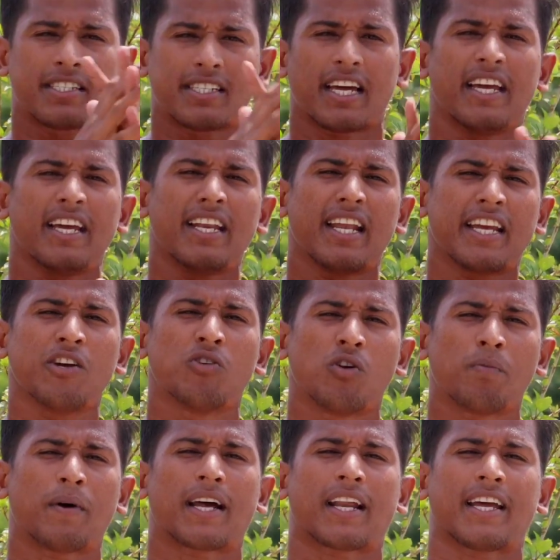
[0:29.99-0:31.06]
सही नहीं
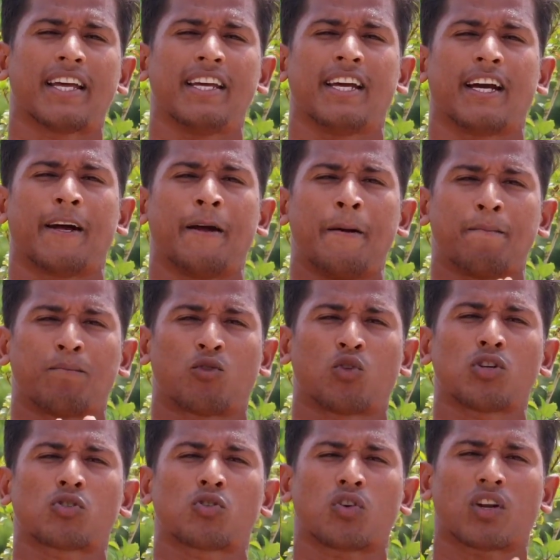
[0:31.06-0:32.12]
हो पा रही है
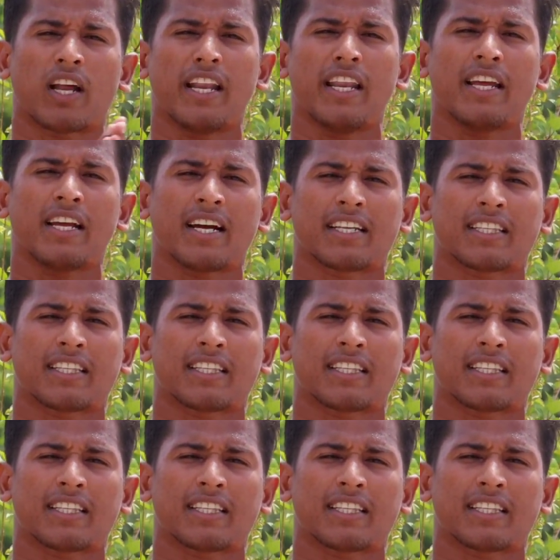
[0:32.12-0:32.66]
दोस्तों रनिंग